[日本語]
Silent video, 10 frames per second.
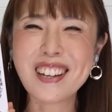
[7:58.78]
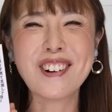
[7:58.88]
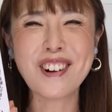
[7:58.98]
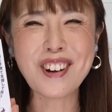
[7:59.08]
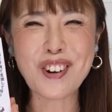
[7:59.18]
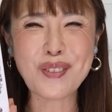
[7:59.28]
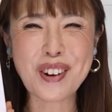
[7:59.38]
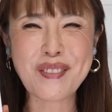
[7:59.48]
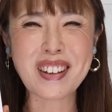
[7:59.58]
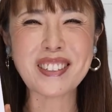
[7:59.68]
いろいろ思
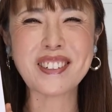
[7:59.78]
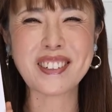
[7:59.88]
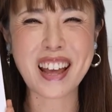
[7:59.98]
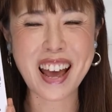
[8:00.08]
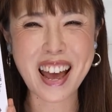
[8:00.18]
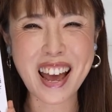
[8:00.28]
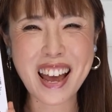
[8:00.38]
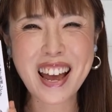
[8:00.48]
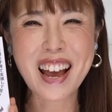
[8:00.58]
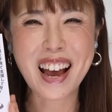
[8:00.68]
いますよね。
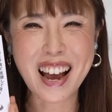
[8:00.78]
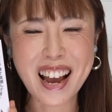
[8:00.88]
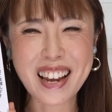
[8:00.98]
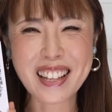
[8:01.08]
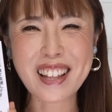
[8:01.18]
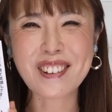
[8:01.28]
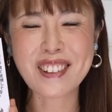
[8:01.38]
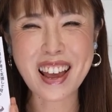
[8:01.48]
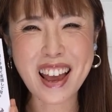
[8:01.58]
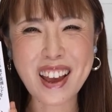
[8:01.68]
はい、なの
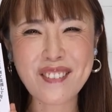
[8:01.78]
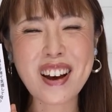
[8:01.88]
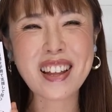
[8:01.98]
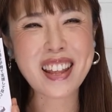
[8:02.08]
でまあ